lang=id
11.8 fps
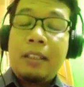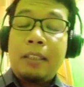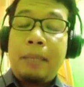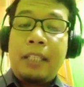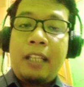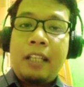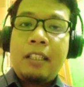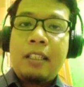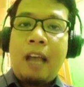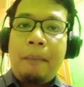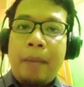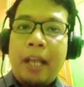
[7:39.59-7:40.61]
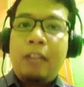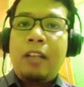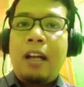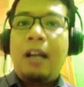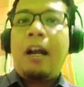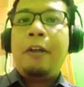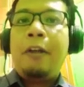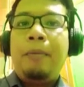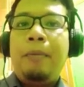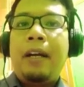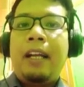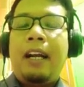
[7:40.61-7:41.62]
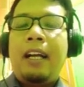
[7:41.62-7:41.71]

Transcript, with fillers: sepeda capek gitu ya ngayuh pakai